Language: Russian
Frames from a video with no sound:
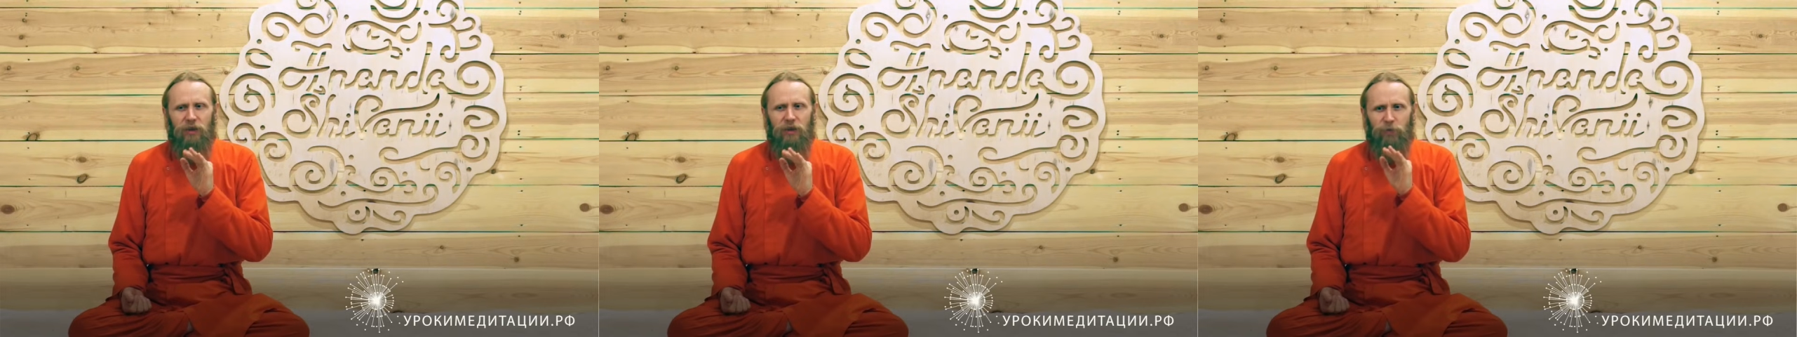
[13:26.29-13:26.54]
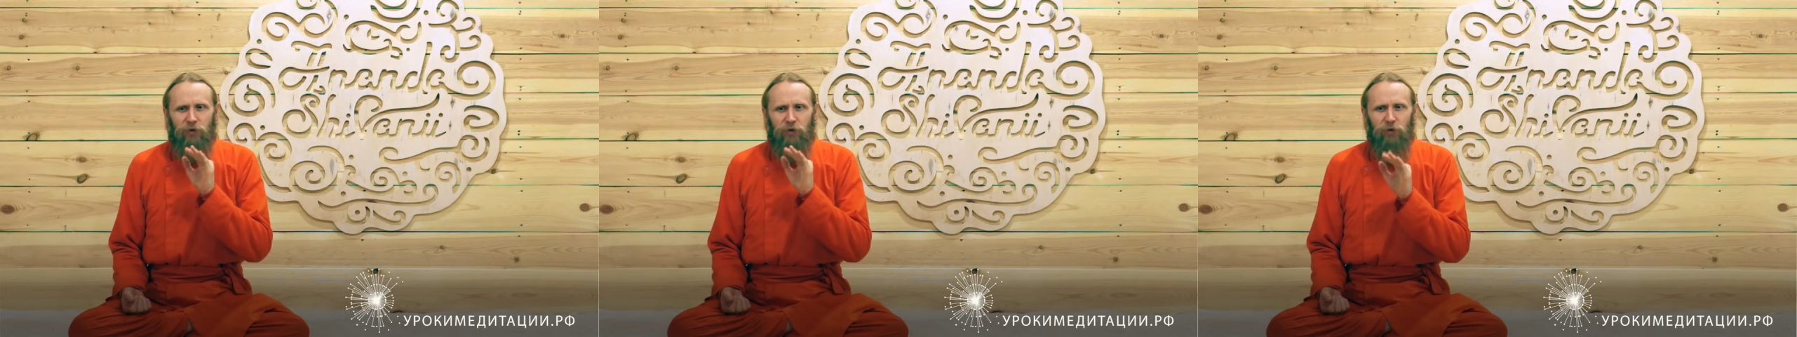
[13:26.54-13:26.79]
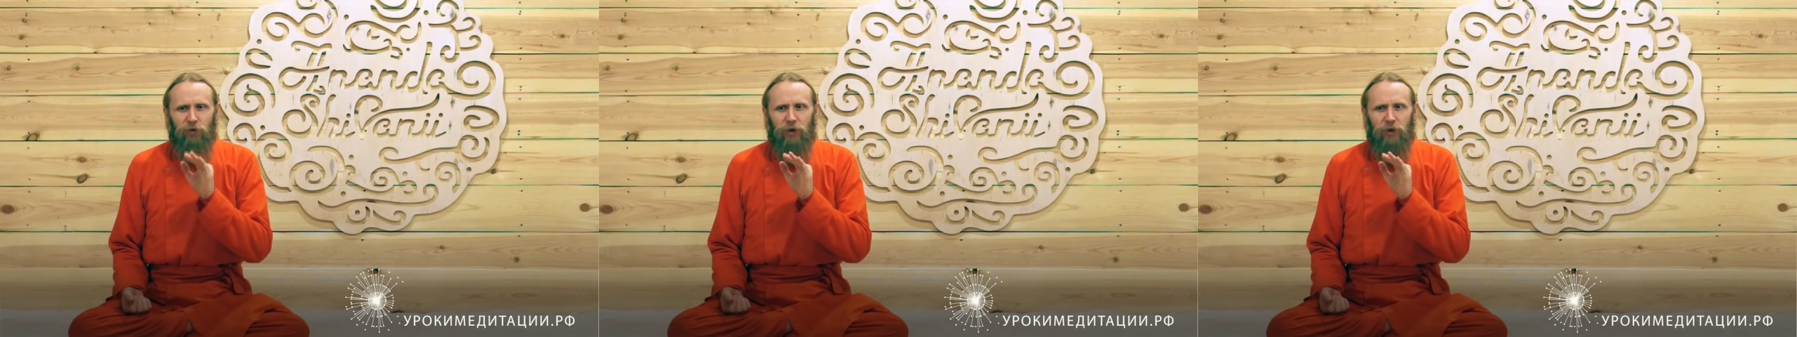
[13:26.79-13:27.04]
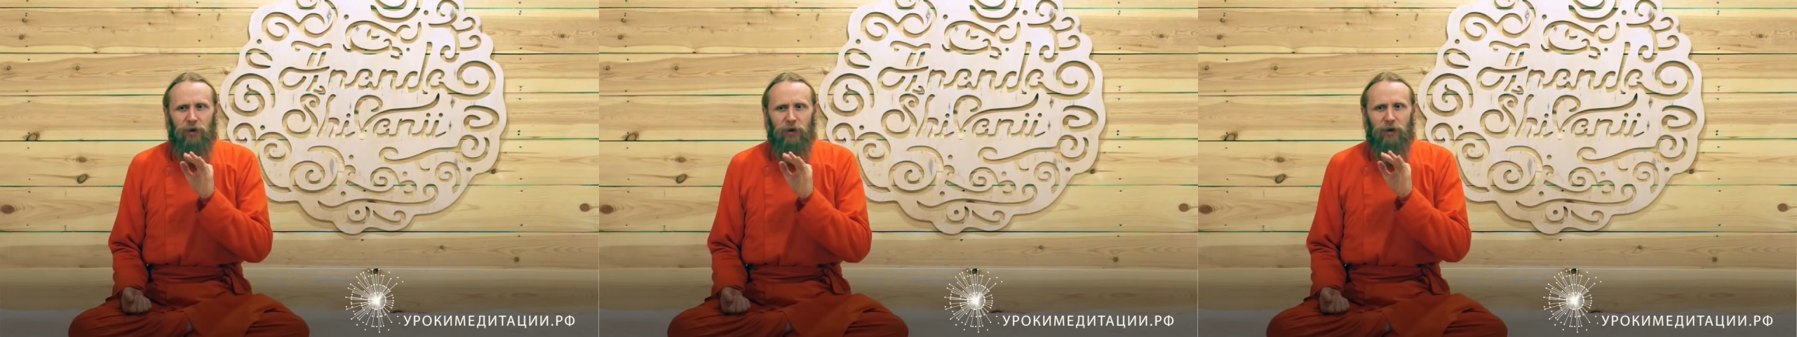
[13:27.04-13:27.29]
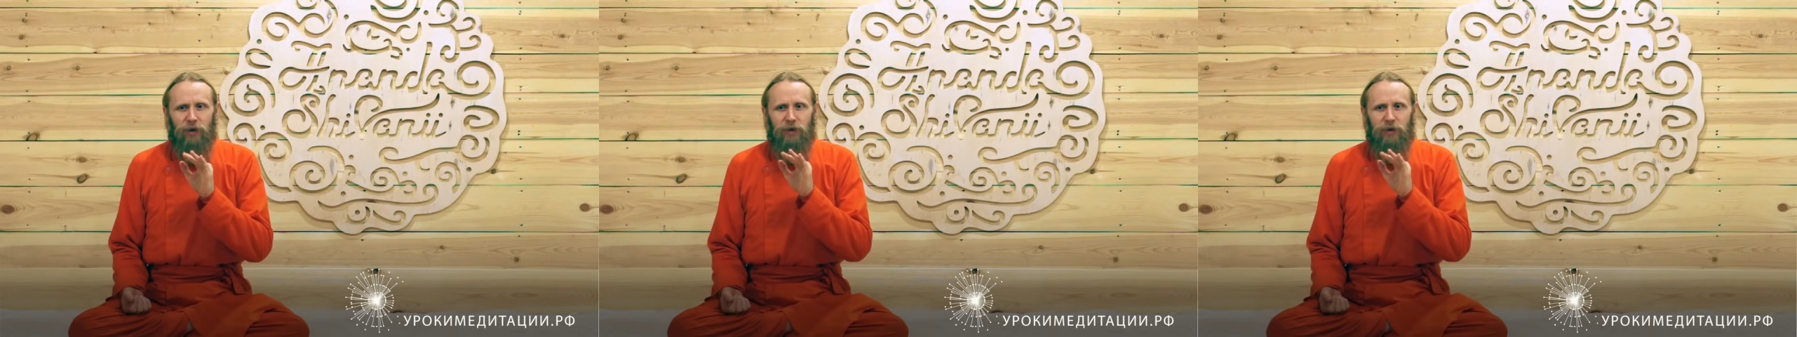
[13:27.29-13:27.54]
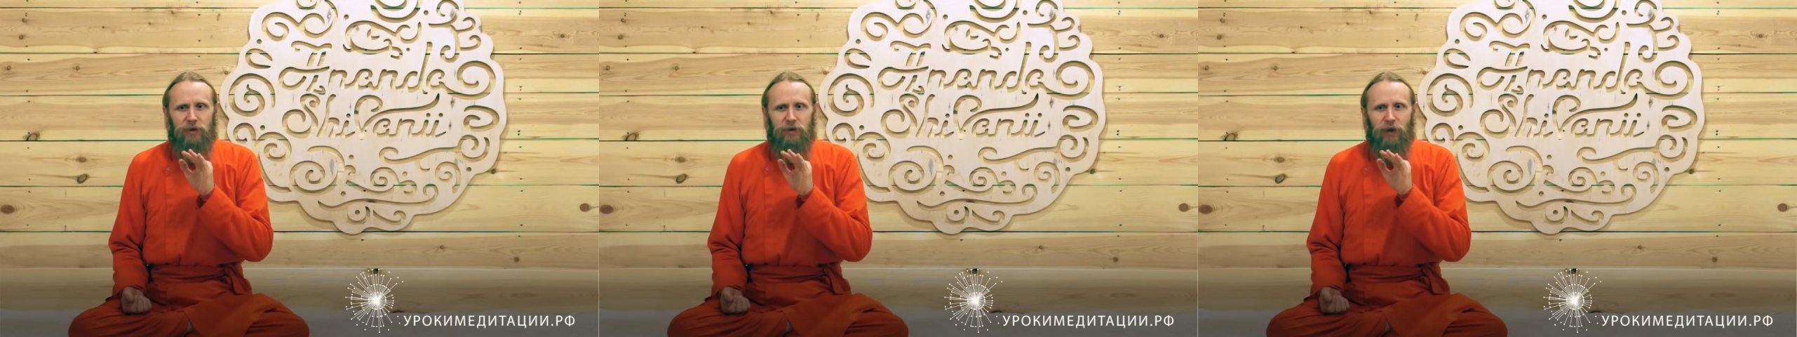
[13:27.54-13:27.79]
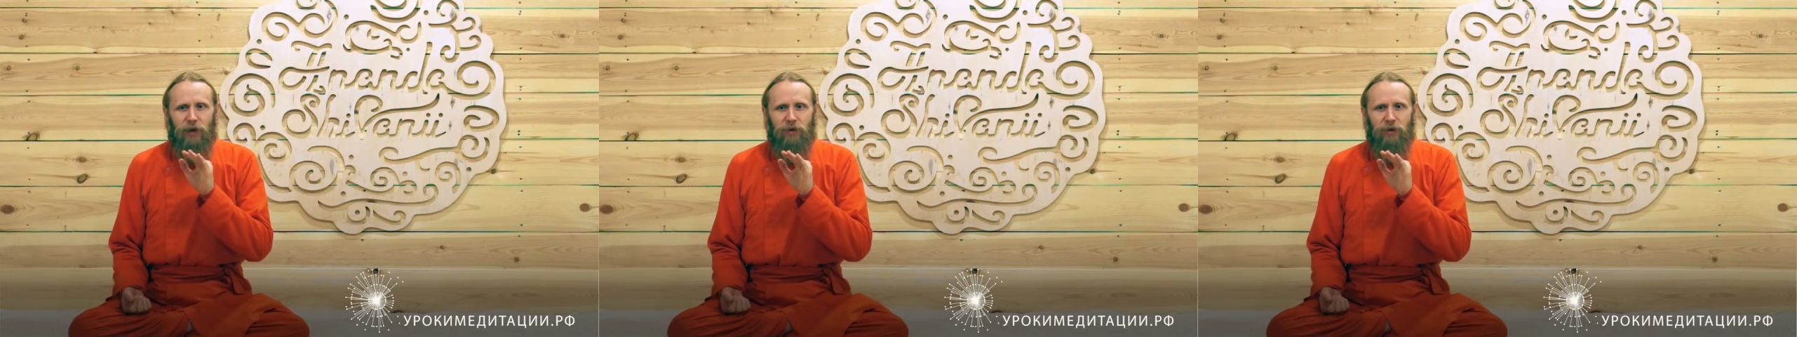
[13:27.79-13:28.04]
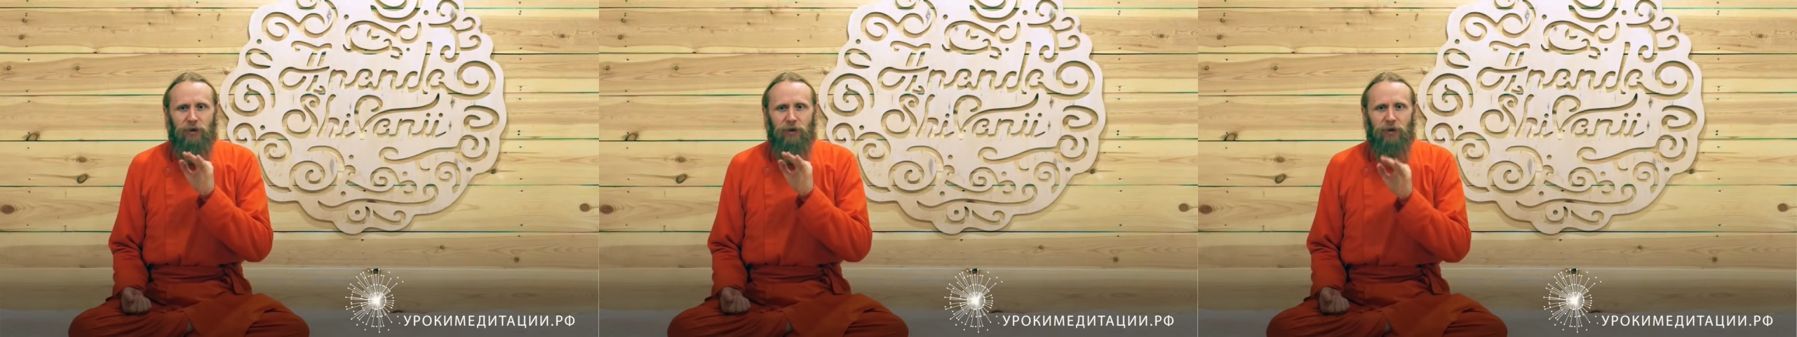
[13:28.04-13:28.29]
способен
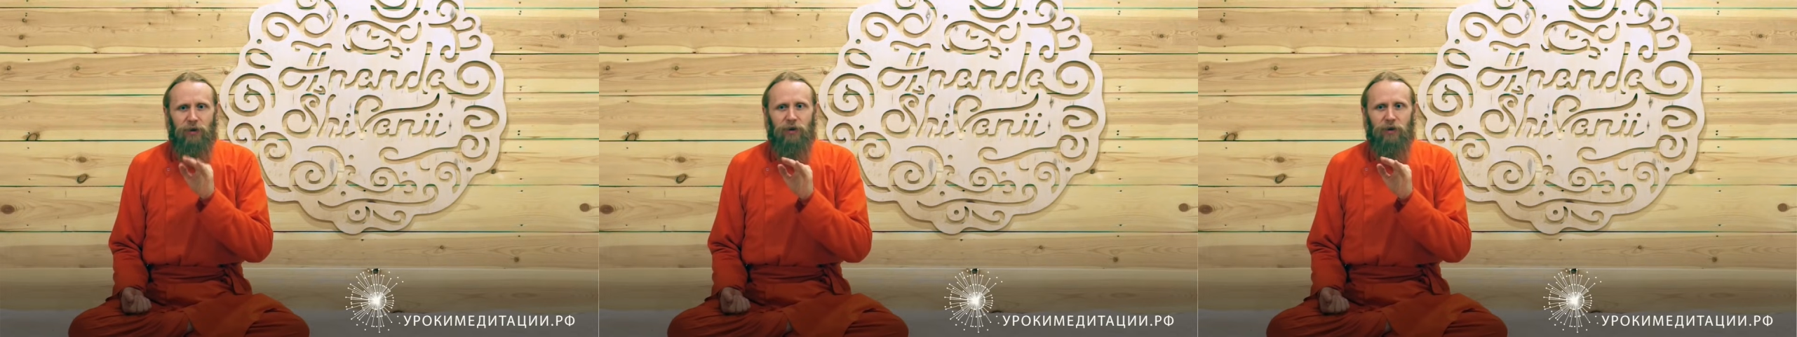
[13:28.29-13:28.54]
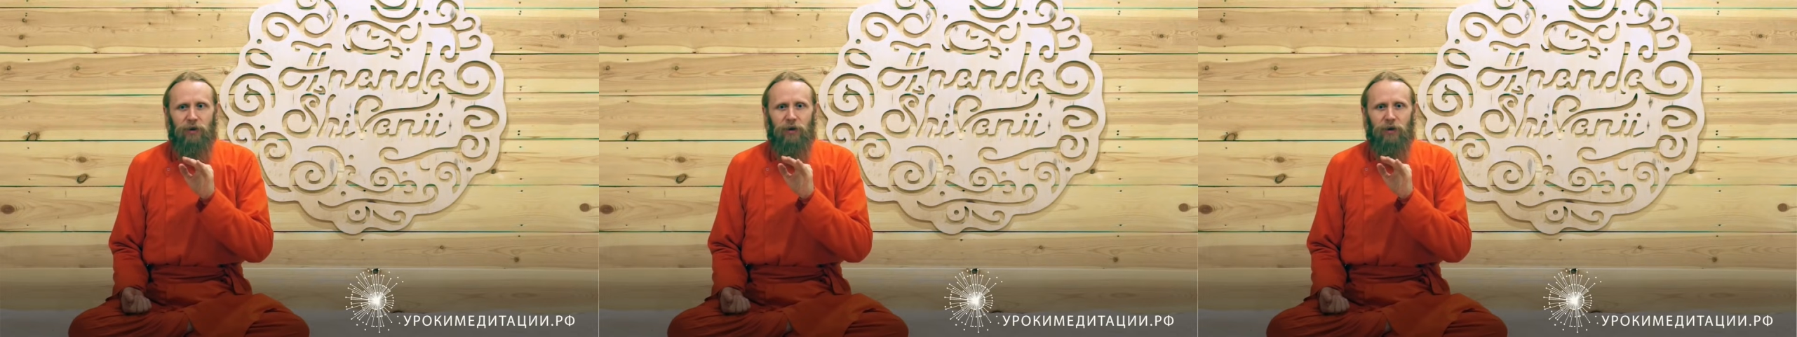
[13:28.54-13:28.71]
соединить